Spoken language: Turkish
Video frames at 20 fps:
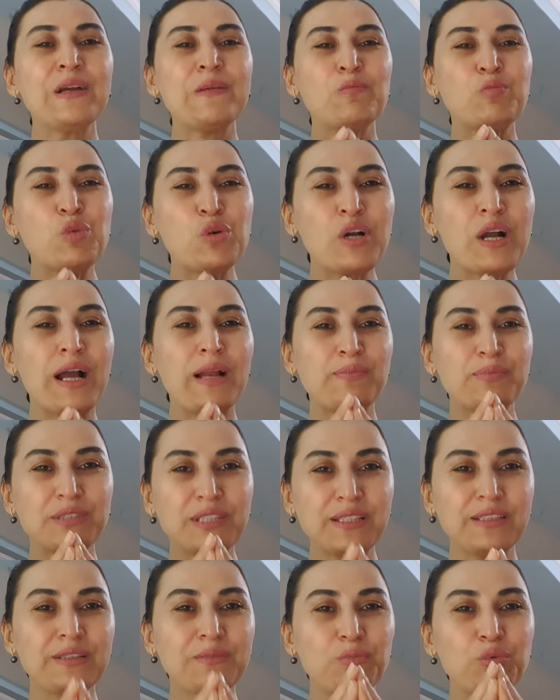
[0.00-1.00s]
Bu kalp
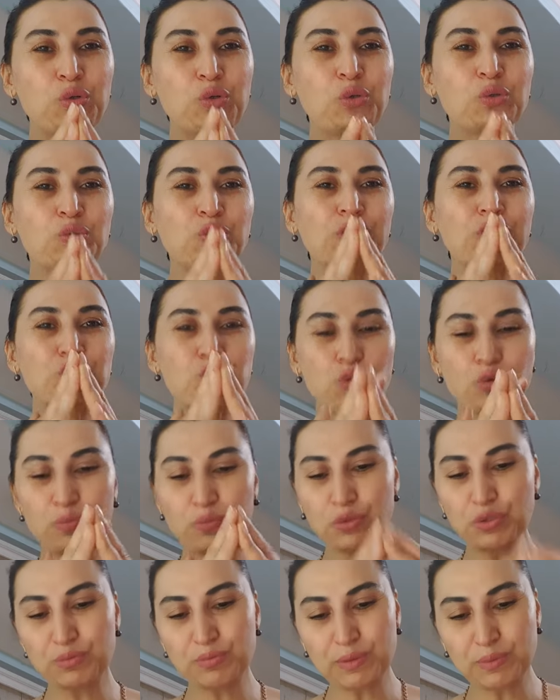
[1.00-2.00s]
sana bu konuda çok
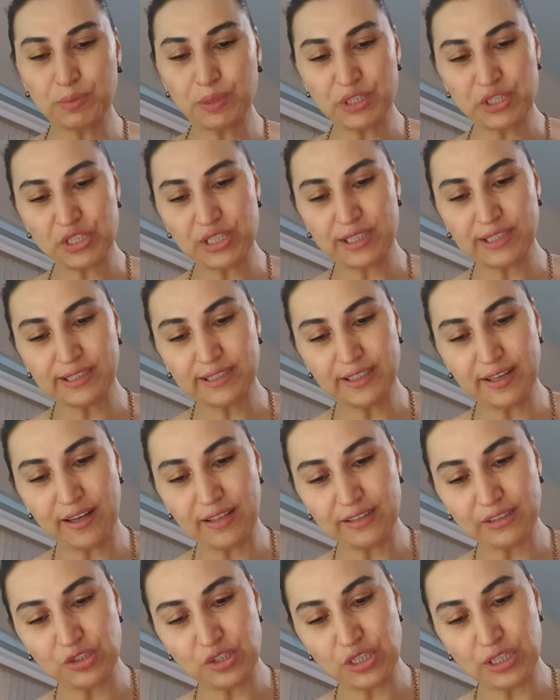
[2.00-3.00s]
büyük bir başarı
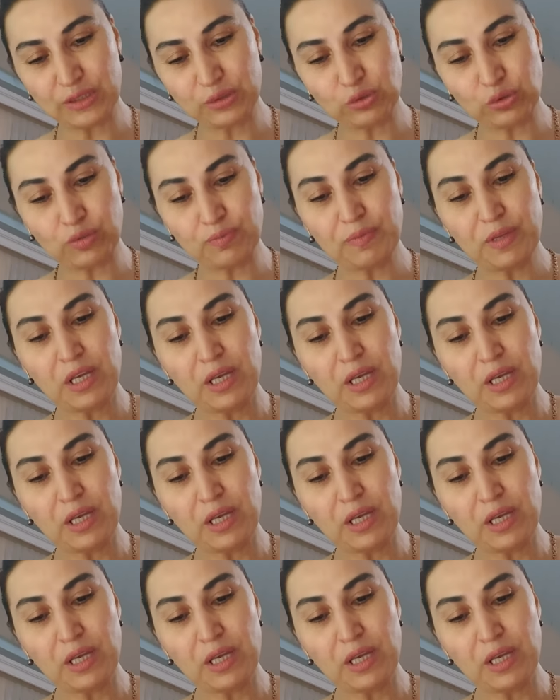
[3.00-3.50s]
sağlayacak diyorum.